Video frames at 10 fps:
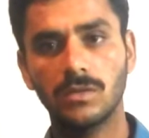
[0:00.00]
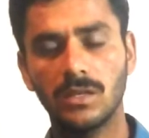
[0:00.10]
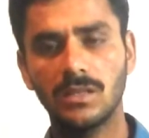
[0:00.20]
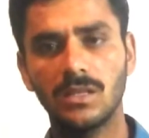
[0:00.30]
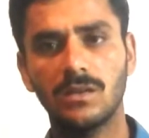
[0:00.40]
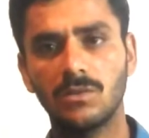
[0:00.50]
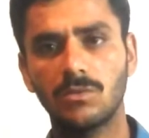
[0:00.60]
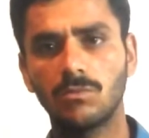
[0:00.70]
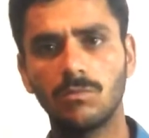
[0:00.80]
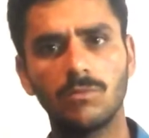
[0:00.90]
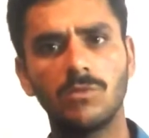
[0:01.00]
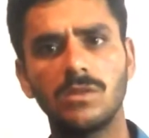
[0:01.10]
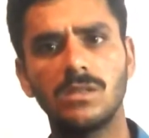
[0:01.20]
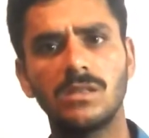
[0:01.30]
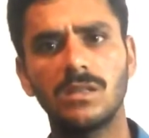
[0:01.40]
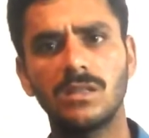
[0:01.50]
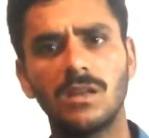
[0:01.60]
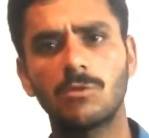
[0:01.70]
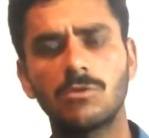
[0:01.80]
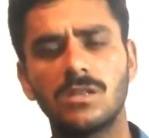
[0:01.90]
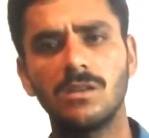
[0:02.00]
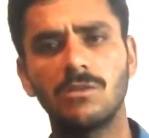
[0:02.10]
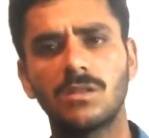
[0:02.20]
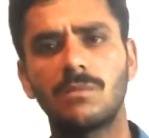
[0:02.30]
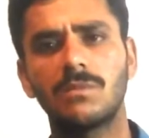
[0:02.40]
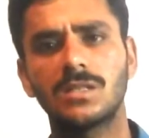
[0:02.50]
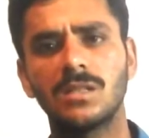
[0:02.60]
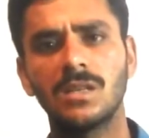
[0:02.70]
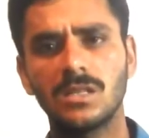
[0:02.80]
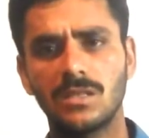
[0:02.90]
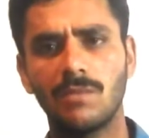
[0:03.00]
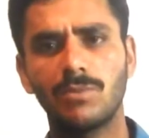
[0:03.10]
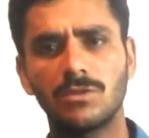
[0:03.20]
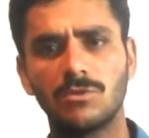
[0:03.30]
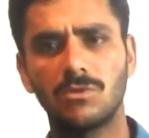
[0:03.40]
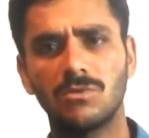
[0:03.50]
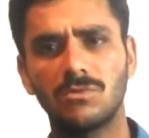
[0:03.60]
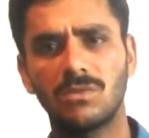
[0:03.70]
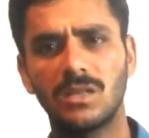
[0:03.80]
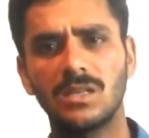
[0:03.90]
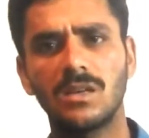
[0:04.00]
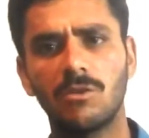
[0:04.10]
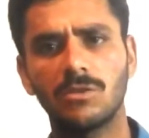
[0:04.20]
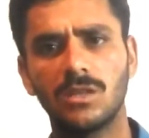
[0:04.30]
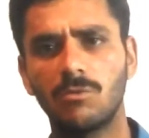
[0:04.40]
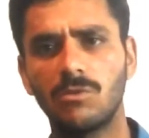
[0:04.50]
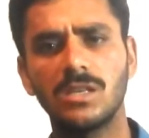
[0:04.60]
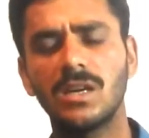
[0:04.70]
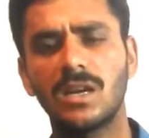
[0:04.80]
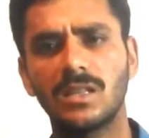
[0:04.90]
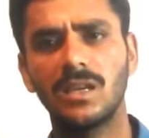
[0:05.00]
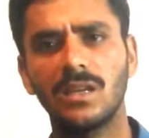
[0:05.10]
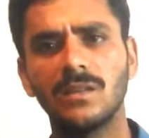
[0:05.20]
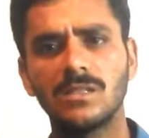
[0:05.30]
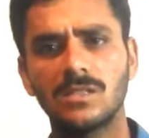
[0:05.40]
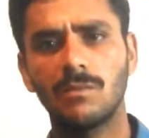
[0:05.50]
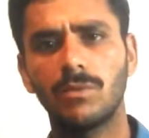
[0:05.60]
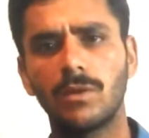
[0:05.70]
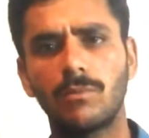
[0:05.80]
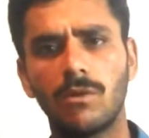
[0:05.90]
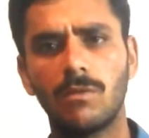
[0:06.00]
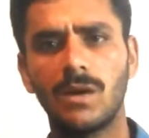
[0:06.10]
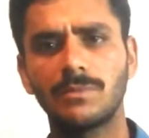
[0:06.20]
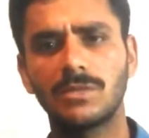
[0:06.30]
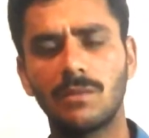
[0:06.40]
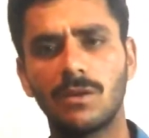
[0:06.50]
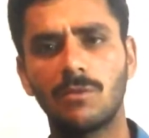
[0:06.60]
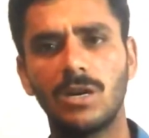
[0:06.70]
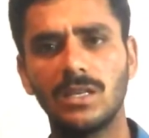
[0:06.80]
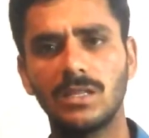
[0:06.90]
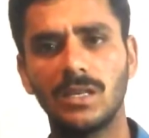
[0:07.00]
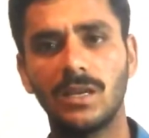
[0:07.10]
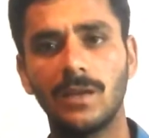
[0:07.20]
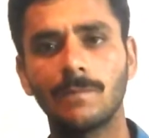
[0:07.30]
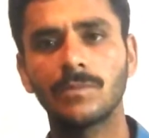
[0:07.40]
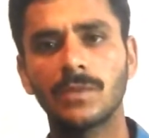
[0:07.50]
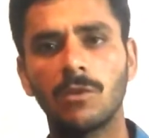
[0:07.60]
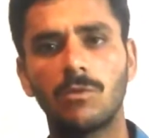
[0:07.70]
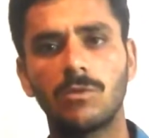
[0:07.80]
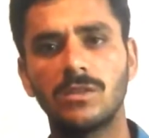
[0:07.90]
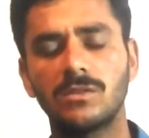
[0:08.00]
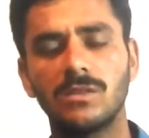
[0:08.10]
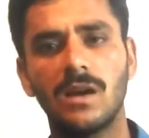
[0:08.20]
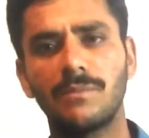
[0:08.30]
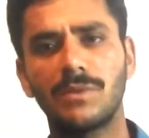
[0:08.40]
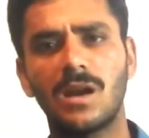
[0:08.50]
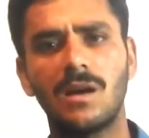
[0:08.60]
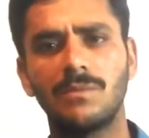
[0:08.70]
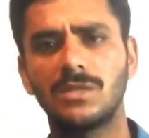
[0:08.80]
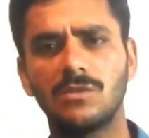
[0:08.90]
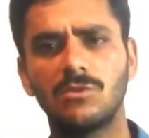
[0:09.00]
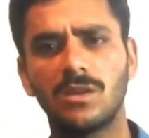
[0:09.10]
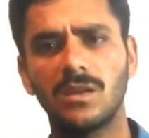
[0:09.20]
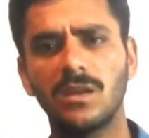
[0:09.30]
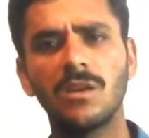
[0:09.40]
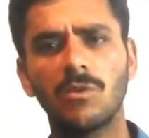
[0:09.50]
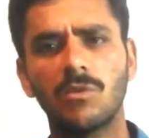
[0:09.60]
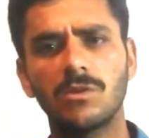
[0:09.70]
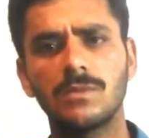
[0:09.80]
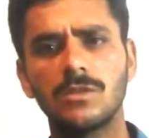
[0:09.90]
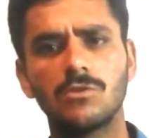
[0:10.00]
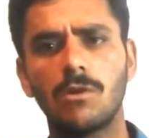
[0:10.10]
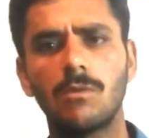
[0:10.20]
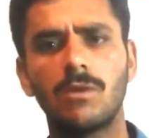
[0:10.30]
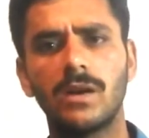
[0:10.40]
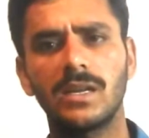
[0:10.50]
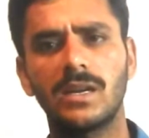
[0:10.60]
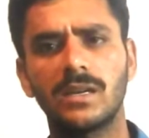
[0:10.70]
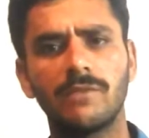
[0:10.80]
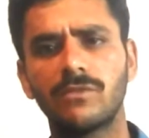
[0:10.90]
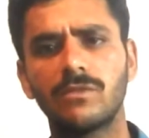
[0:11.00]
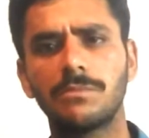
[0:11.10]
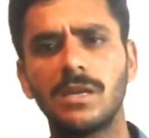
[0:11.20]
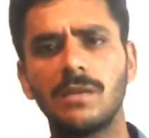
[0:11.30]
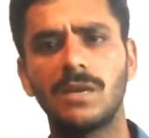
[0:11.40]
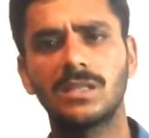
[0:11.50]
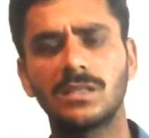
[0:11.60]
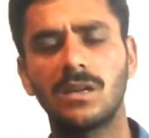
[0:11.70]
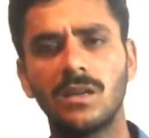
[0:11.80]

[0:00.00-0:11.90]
इतना इतना कुछ नहीं होता बट सिंपल जो तरीका होता है वही करते हैं सिंपल फॉर्म आपसे भरवा लेते हैं और इस यहाँ पर आपसे जो है कोई भी जॉब वगैरह के प्रूफ नहीं मांगता